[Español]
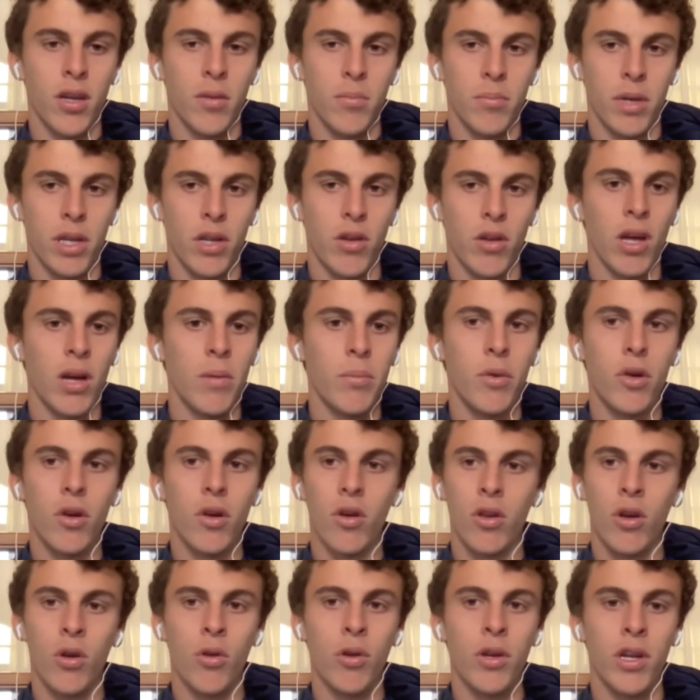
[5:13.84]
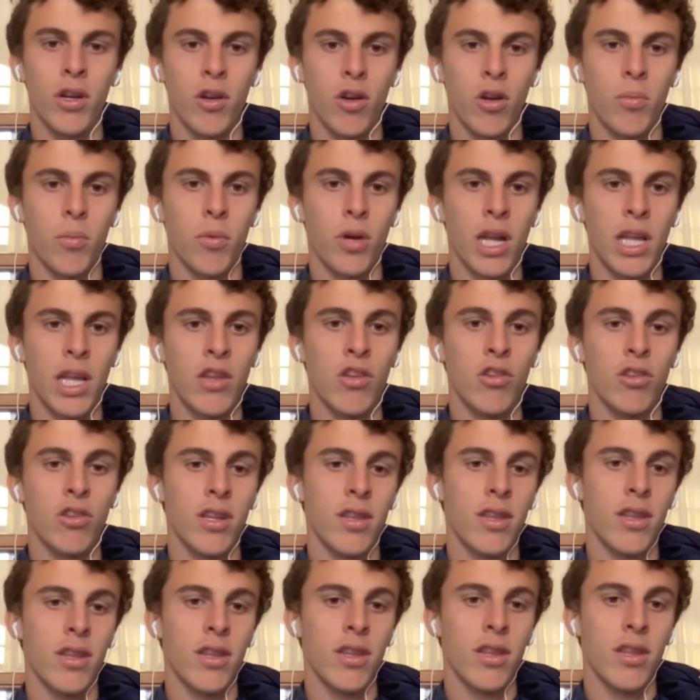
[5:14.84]
pero a poco lo voy incorporando y
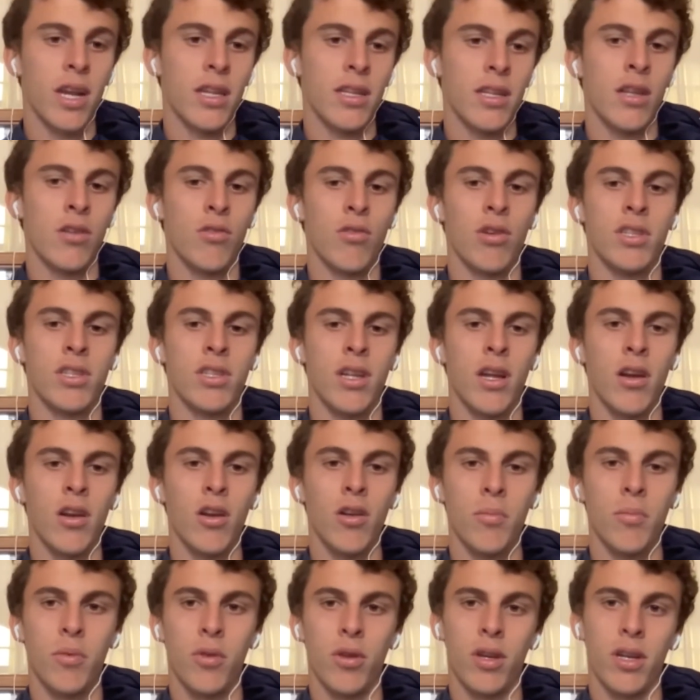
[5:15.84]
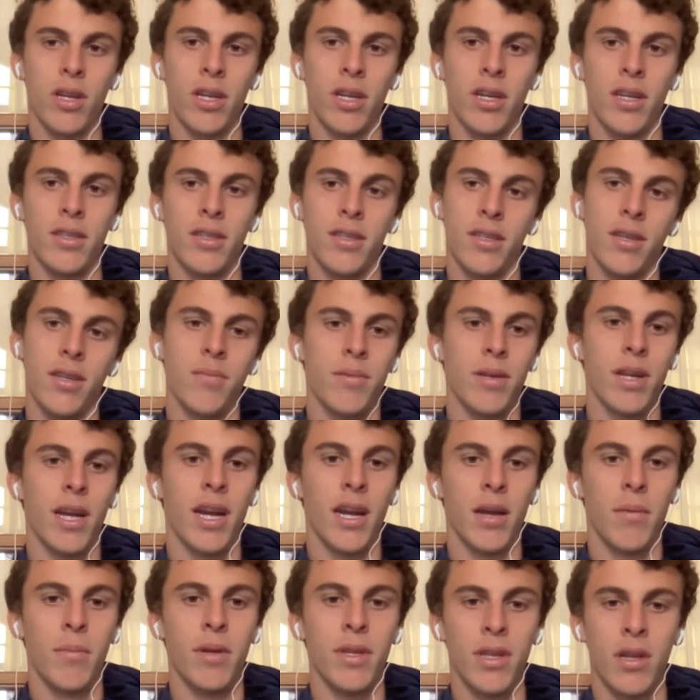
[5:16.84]
estoy tratando de hacerlo porque sí,
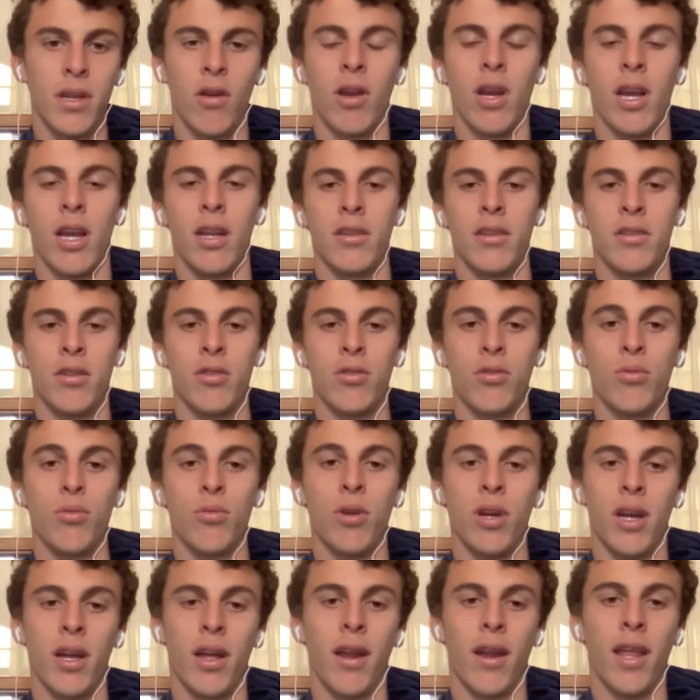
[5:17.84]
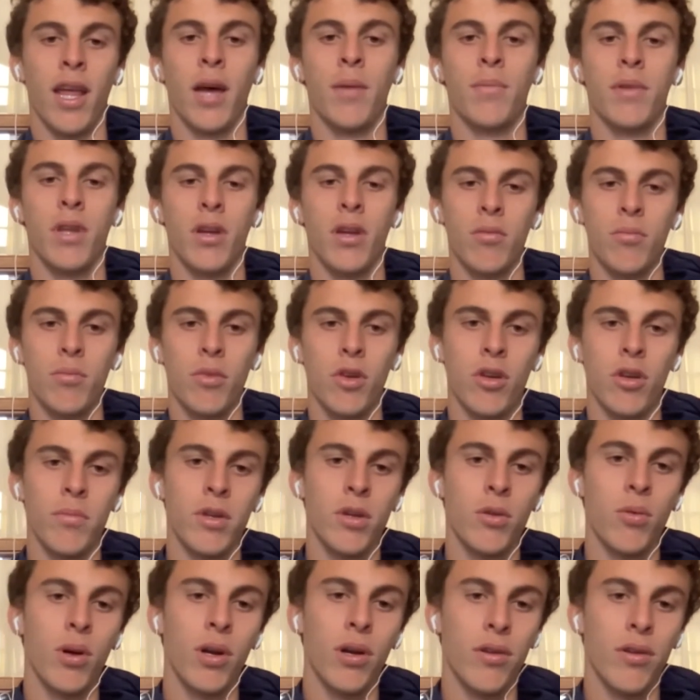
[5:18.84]
claramente con la lesión tuve que readaptar un poco mi
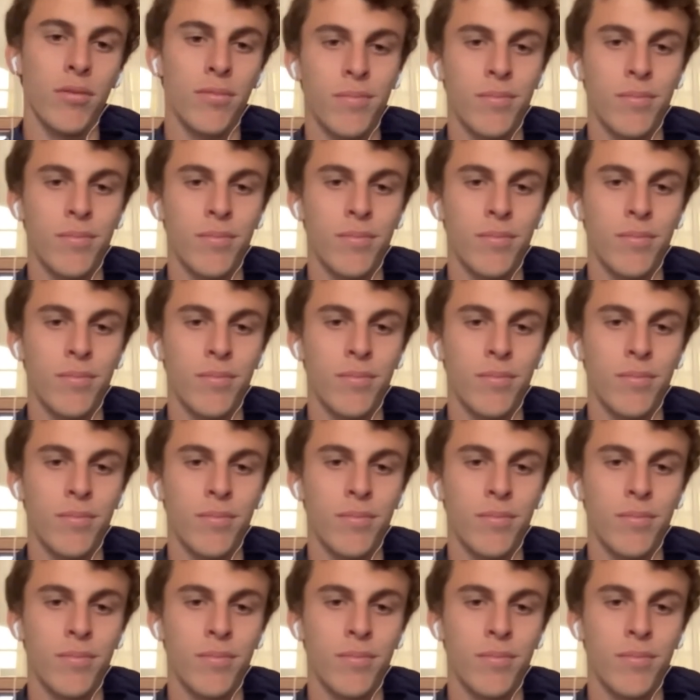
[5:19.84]
juego.